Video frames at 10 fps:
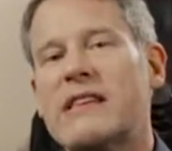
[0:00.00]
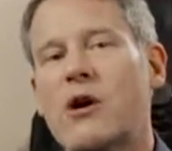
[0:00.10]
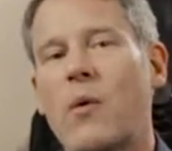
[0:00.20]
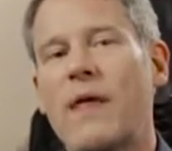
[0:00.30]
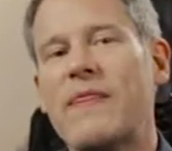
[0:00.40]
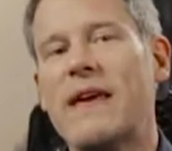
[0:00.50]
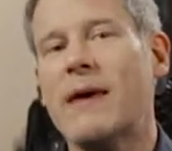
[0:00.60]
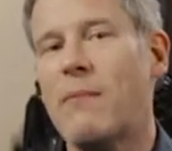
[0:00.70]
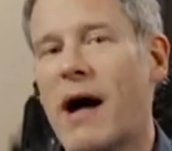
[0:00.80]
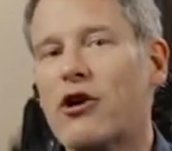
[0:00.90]
secuencia
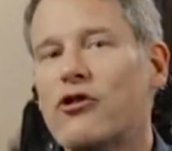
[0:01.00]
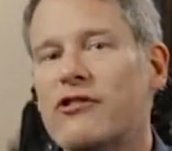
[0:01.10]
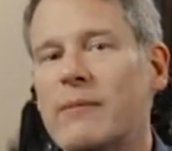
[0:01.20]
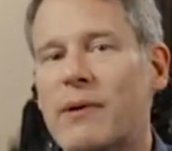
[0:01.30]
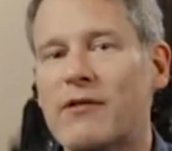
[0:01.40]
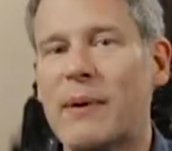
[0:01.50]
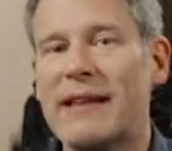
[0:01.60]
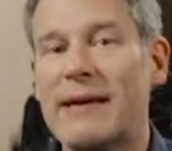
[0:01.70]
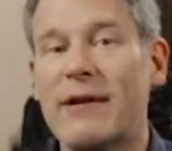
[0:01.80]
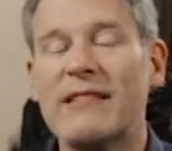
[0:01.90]
de marcos y
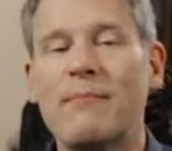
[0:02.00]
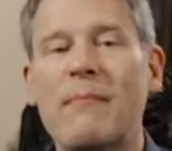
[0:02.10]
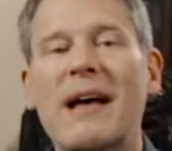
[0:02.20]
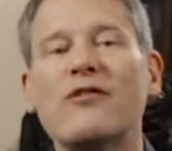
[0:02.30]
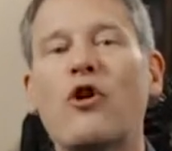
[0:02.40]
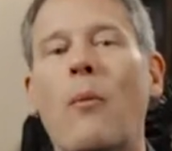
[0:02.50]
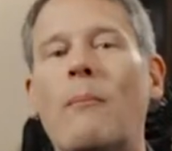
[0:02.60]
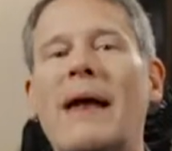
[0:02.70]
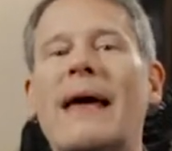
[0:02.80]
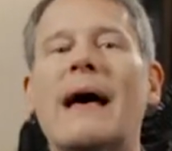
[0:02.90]
perspectivas más
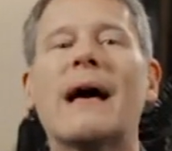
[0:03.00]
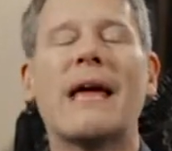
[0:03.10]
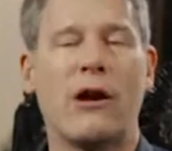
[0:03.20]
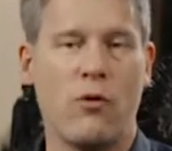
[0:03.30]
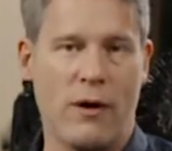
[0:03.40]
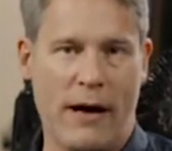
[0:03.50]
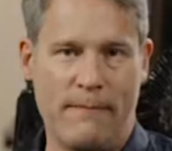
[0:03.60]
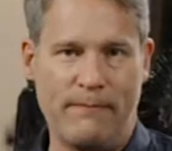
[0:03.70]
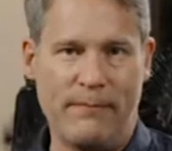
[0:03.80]
compleja que nunca.